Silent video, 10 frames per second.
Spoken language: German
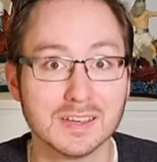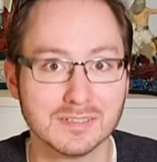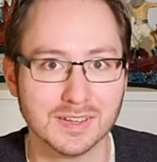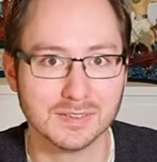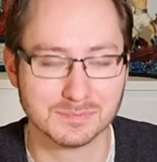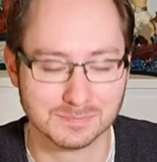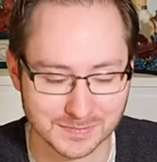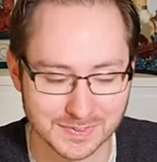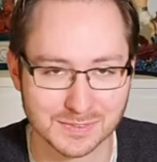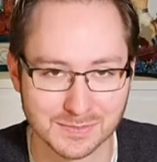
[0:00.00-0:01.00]
wenn
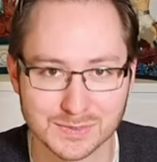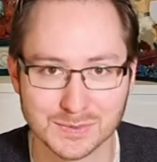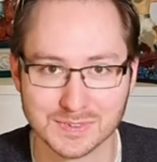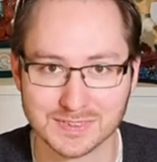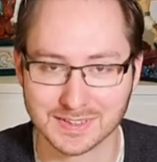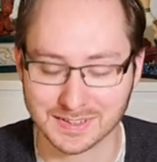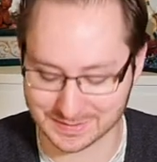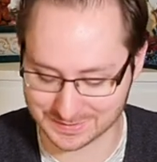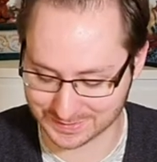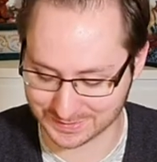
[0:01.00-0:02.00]
man etwas Süßes
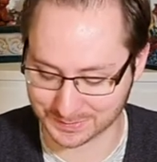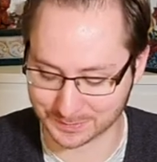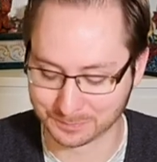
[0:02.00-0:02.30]
gegessen hat.